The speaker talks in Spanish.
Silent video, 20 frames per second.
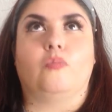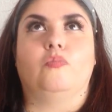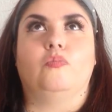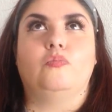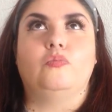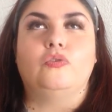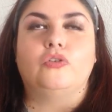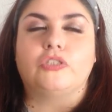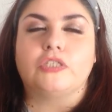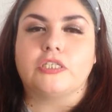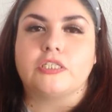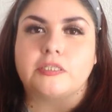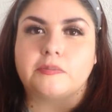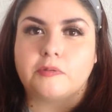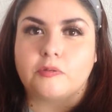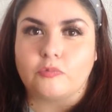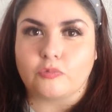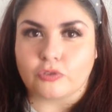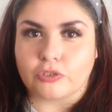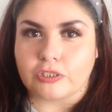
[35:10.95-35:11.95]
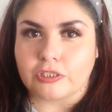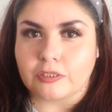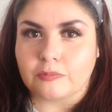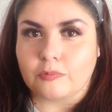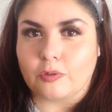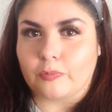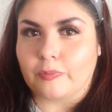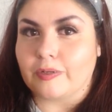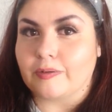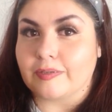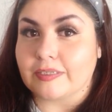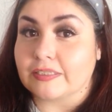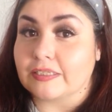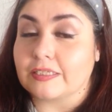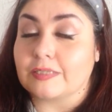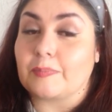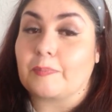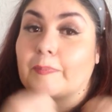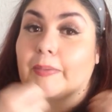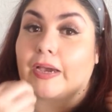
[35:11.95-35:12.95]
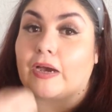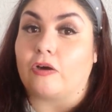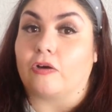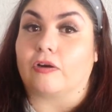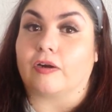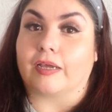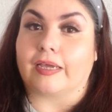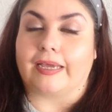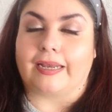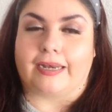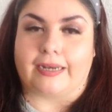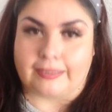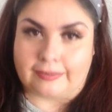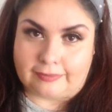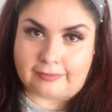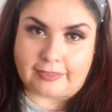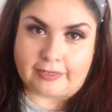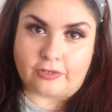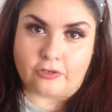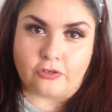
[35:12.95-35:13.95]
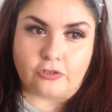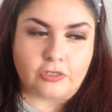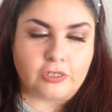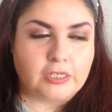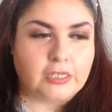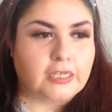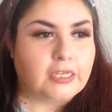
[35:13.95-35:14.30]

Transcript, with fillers: Muchísimo, muchísimo mil veces mejor que el anterior.